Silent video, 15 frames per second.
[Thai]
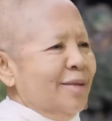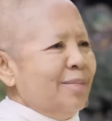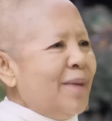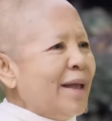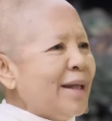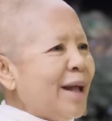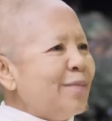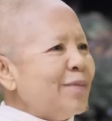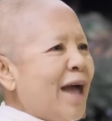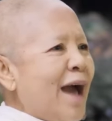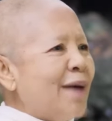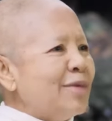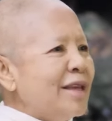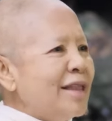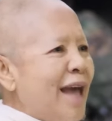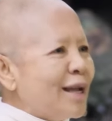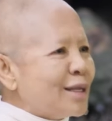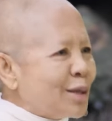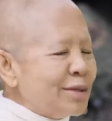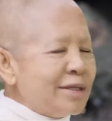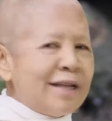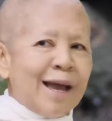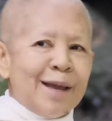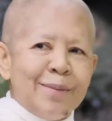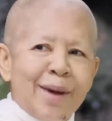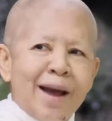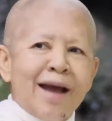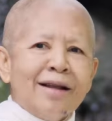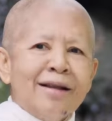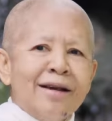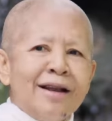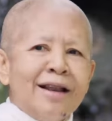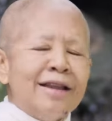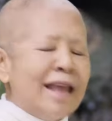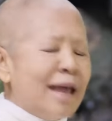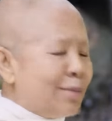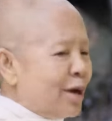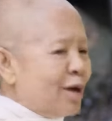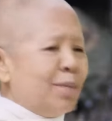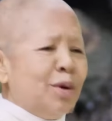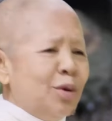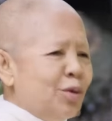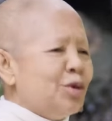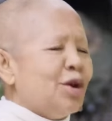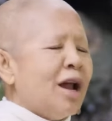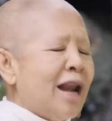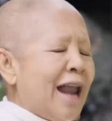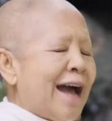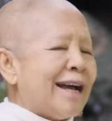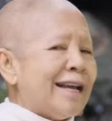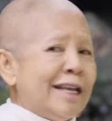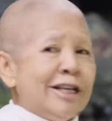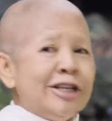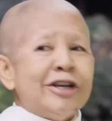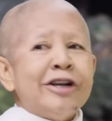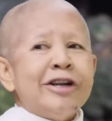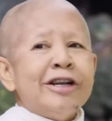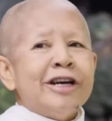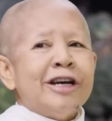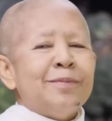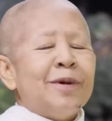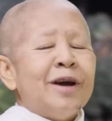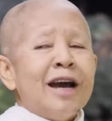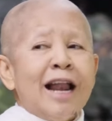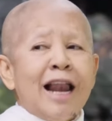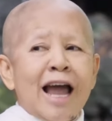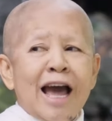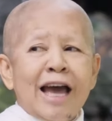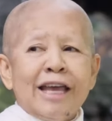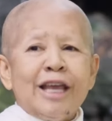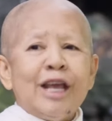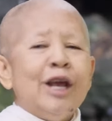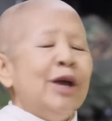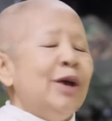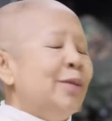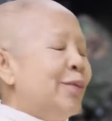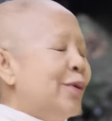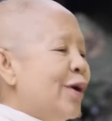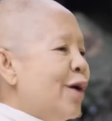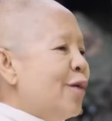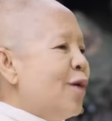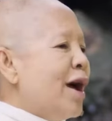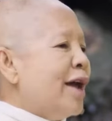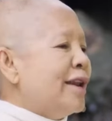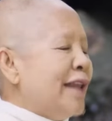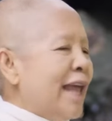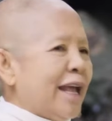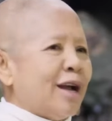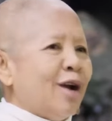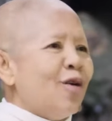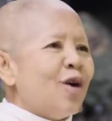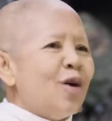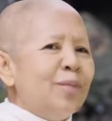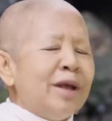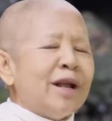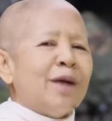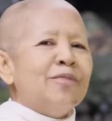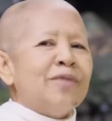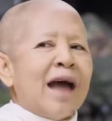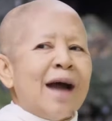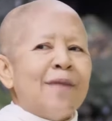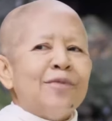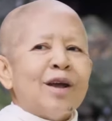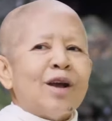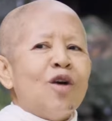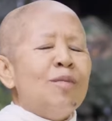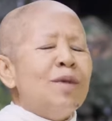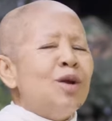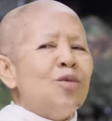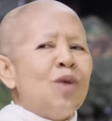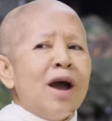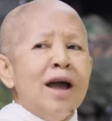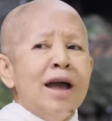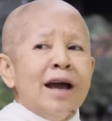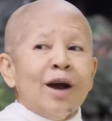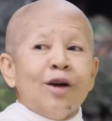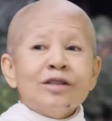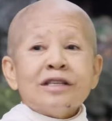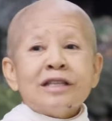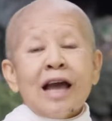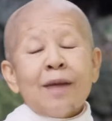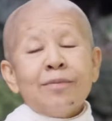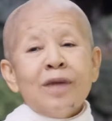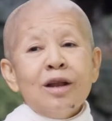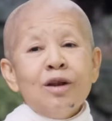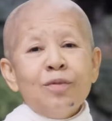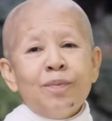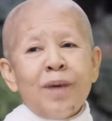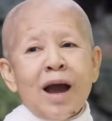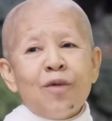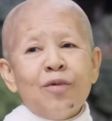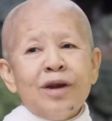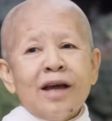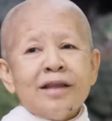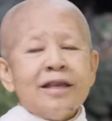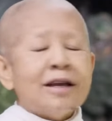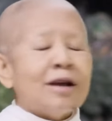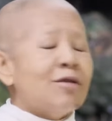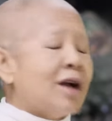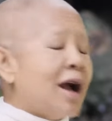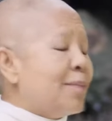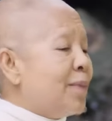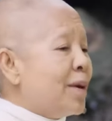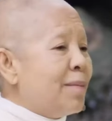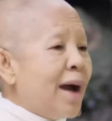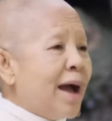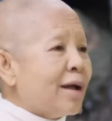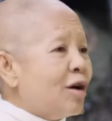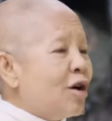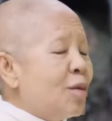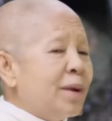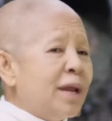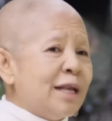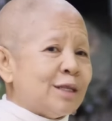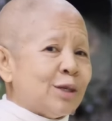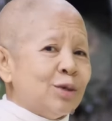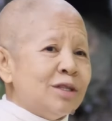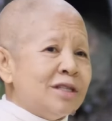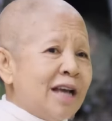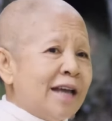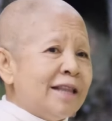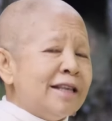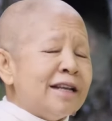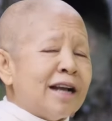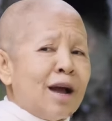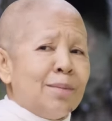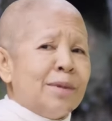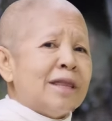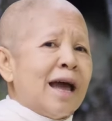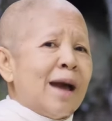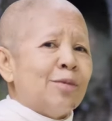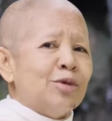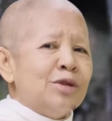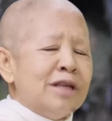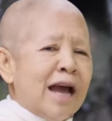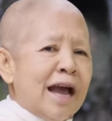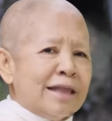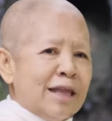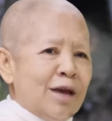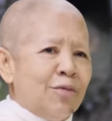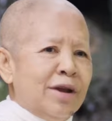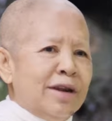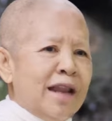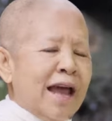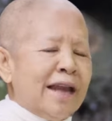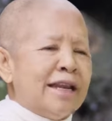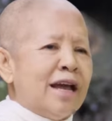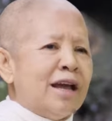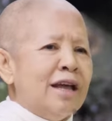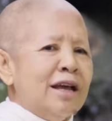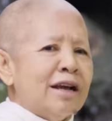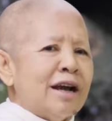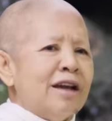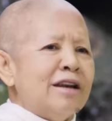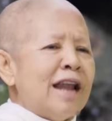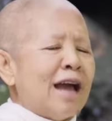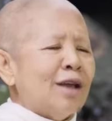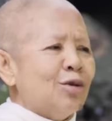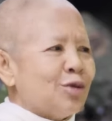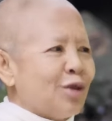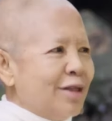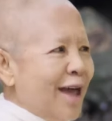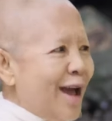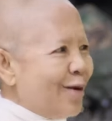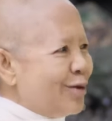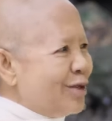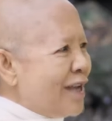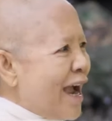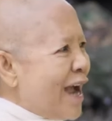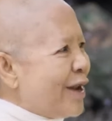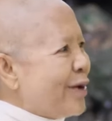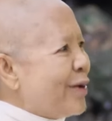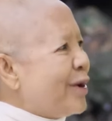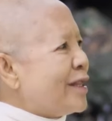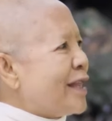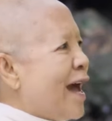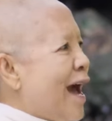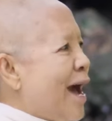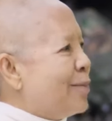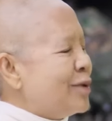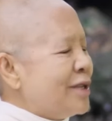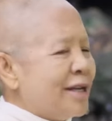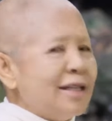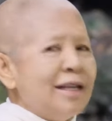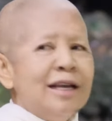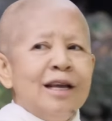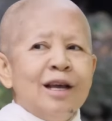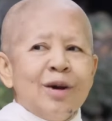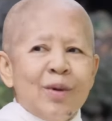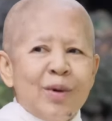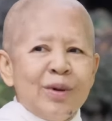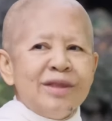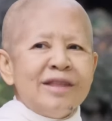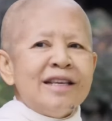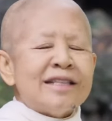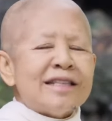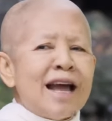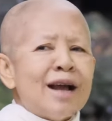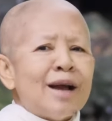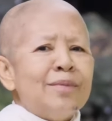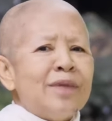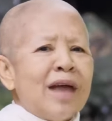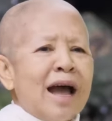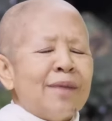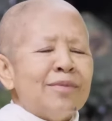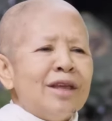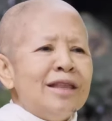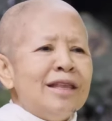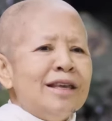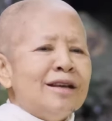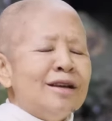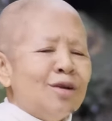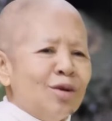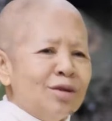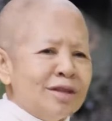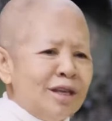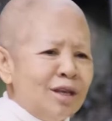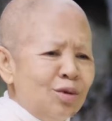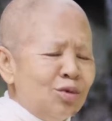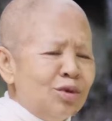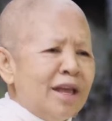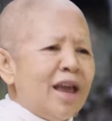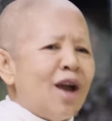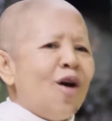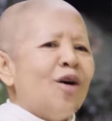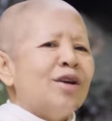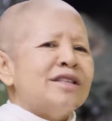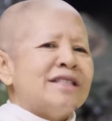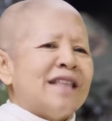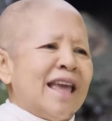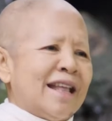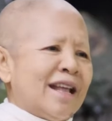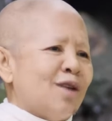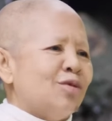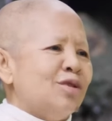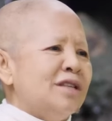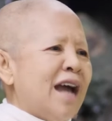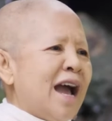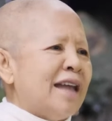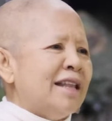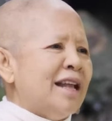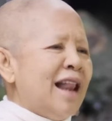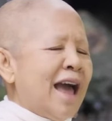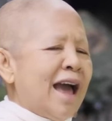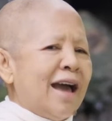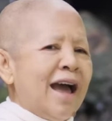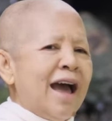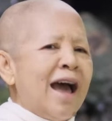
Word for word: เป็นคำถามที่น่าสนใจมากเลยและเด็กมันก็ไปดูย้อนหลังกันอีกเยอะเลยเพื่ออะไรเพราะว่าเด็กเขาก็มีคำถามแต่เขาไม่รู้ว่าเขาจะถามได้หรือเปล่าเวลาที่เขากลับไปบ้านเขาก็ไม่ได้สนใจที่จะกลับมาถามคุณยายแต่นนั้นเนี่ยเขานั่งอยู่ต่อหน้าคุณยายแล้วเขาก็ถามฉะนั้นคนที่ตั้งคำถามได้ดีคือคนที่อยู่ในออนสเตจกับคุณยายนี่แหละ